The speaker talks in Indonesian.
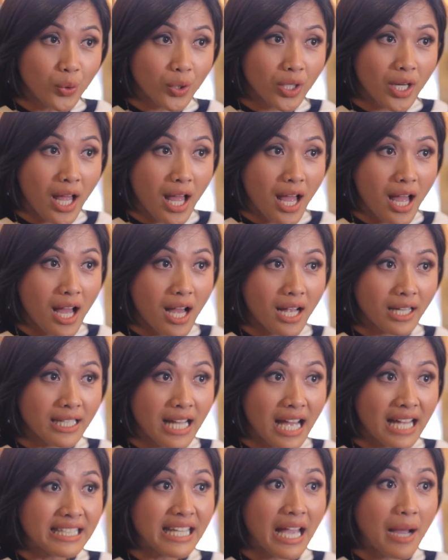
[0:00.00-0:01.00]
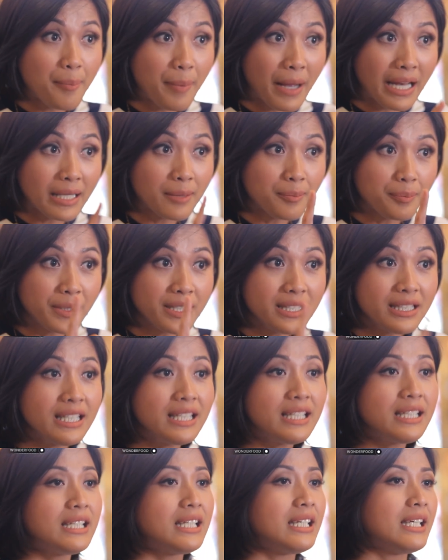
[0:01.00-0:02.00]
kurang, dan yang paling
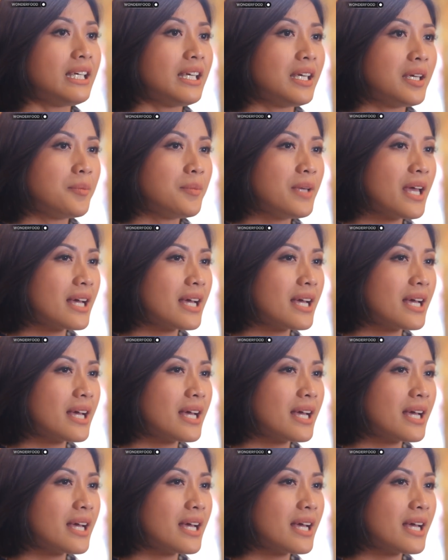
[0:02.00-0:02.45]
penting nih,